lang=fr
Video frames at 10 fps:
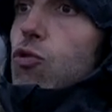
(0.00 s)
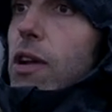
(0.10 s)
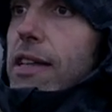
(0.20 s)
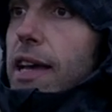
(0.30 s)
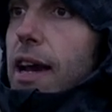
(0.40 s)
deux
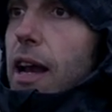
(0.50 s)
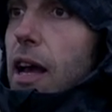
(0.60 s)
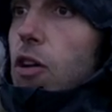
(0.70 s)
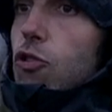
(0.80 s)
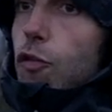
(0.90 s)
latérales.
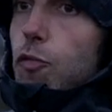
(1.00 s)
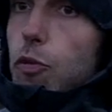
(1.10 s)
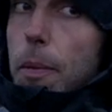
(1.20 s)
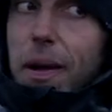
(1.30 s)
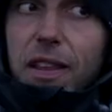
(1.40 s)
Donc vous ne
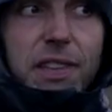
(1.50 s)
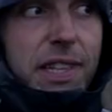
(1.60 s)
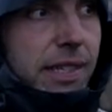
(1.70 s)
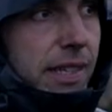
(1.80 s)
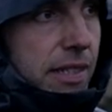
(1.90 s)
pouvez pas
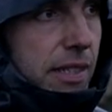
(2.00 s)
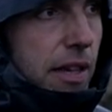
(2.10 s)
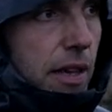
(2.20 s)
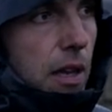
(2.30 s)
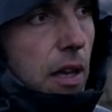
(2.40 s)
l'éviter, celle-ci.
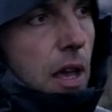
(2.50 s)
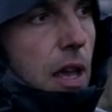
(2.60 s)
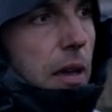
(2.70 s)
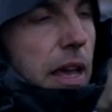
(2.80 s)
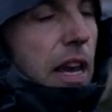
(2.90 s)

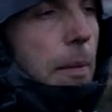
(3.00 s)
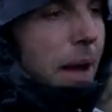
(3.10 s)
Et elle n'est